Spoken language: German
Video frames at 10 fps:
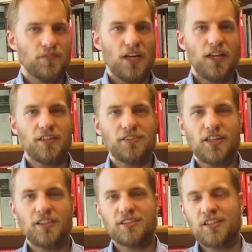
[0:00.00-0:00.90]

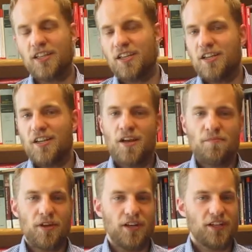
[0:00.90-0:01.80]
andererseits
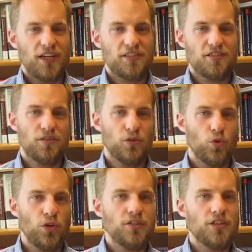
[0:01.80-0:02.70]
bei der
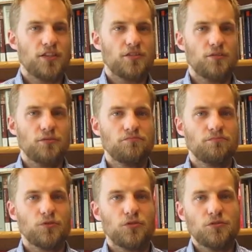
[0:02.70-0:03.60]
Rechtsdurchsetzung
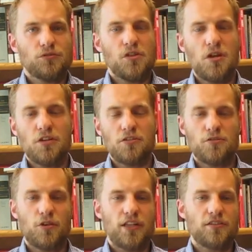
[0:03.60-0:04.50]
und
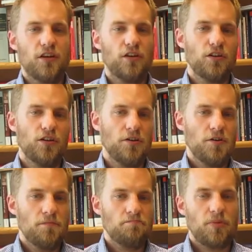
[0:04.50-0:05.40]
zuletzt auch
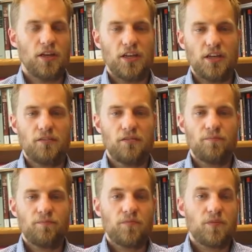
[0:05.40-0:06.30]
bei denen,
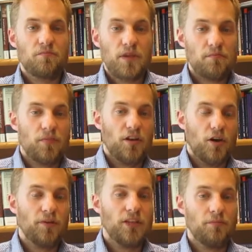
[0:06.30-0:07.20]
eben genau
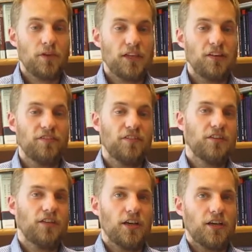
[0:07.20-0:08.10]
bei dem Begriff
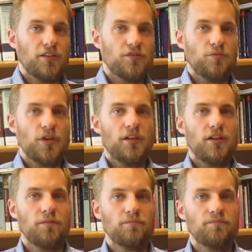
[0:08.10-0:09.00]
der Rechtssubjekte.